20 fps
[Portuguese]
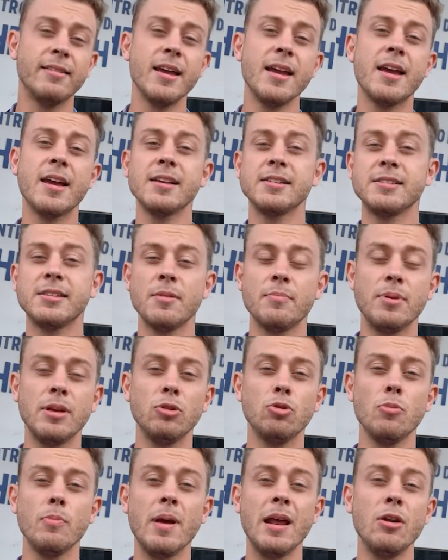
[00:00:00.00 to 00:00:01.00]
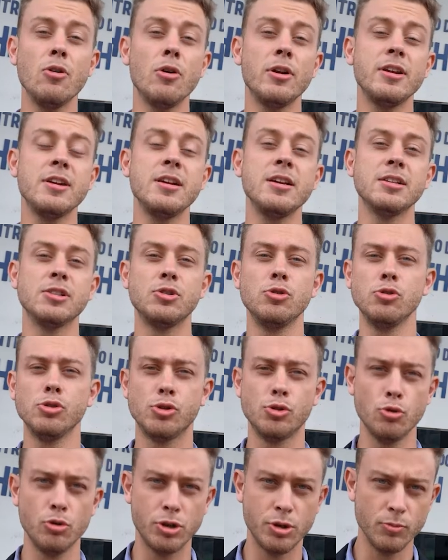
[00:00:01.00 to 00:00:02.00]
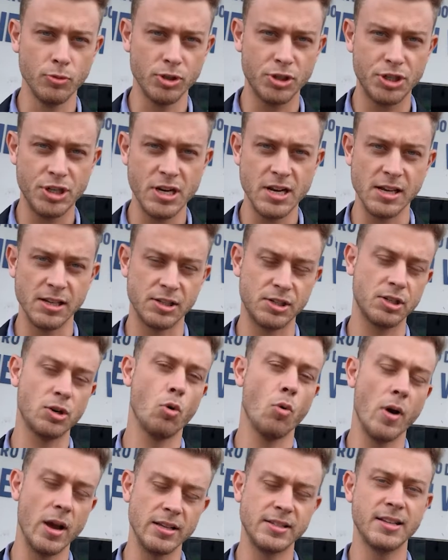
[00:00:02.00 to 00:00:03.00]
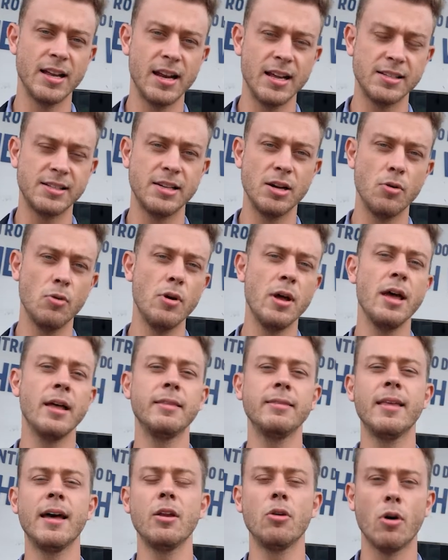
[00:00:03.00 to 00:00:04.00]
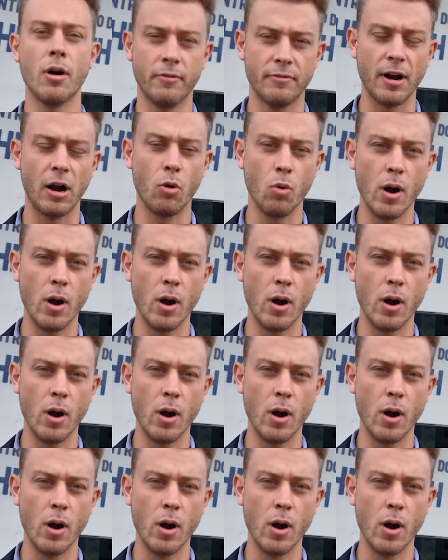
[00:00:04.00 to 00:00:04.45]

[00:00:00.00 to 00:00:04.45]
tem recebido melhorias nos últimos dias, com a instalação da nova